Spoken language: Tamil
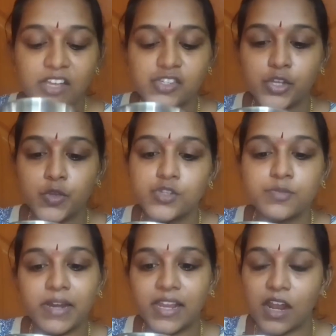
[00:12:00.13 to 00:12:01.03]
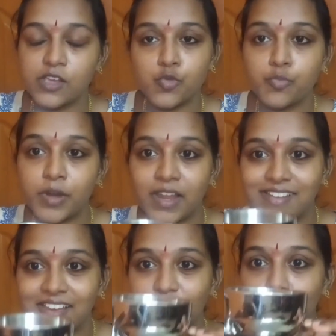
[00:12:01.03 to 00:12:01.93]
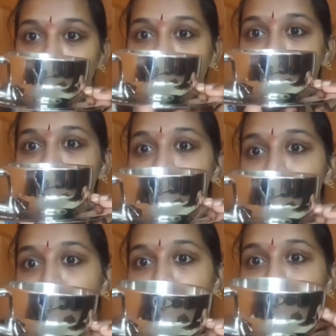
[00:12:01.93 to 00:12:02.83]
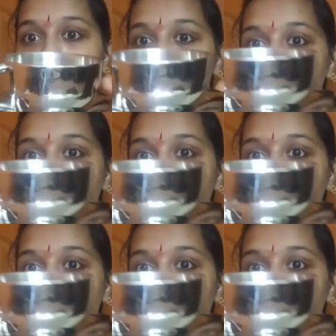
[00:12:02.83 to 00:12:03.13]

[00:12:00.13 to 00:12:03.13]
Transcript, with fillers: ஏதாச்சும் வந்து யூஸ் பண்ணிக்கலாம் சூப்பராக தான் இருக்கும் இது ஸோ இங்கே